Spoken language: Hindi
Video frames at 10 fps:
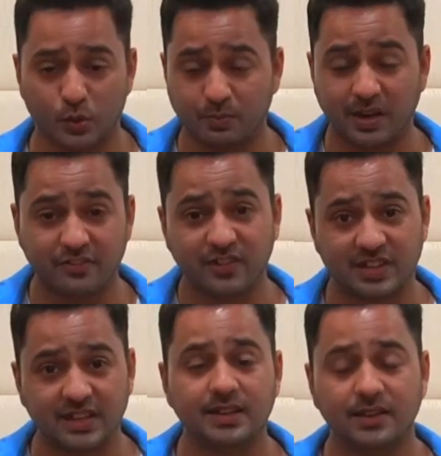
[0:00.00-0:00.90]
बर्फ़
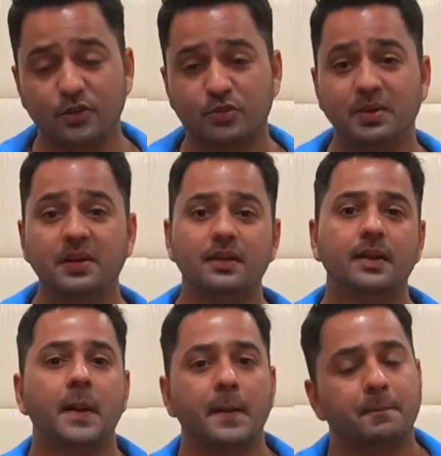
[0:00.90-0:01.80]
इतनी थी उसमें
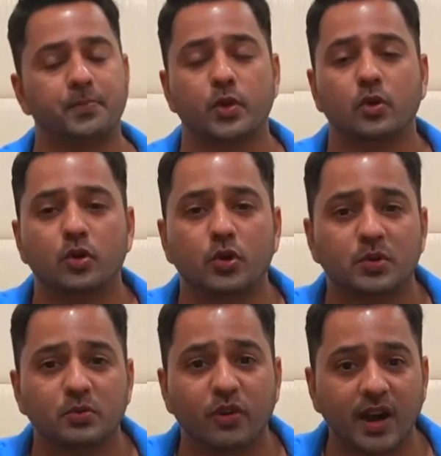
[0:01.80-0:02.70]
तो
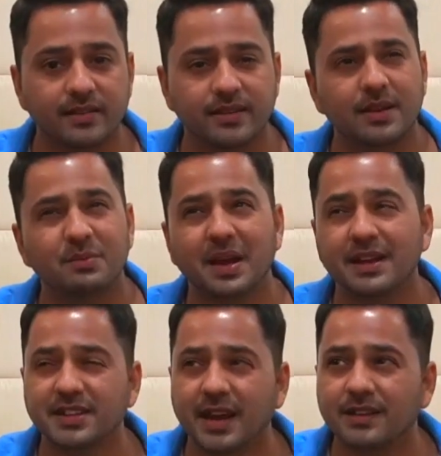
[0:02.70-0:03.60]
वहाँ से मैं
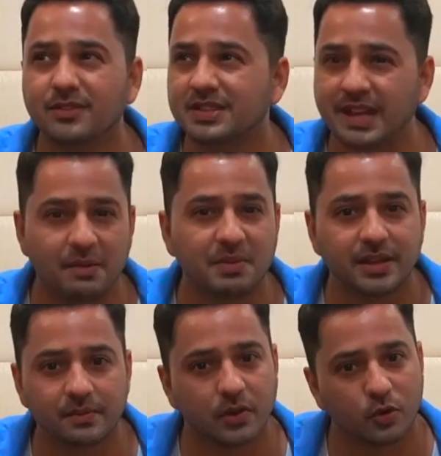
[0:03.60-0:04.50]
शायद छः बजे
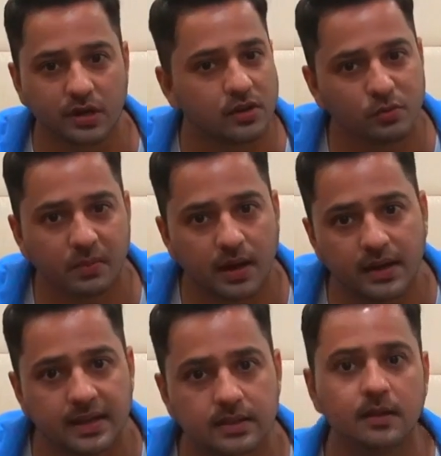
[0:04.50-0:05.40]
अपने होटल रूम में आ
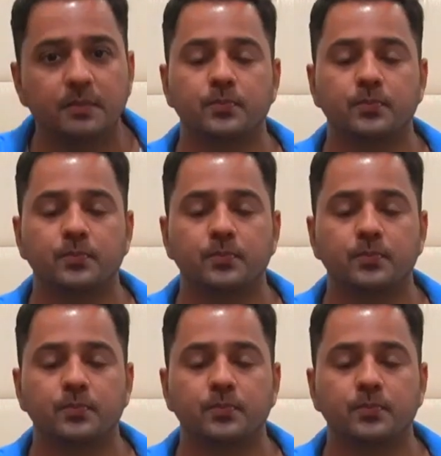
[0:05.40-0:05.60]
गया था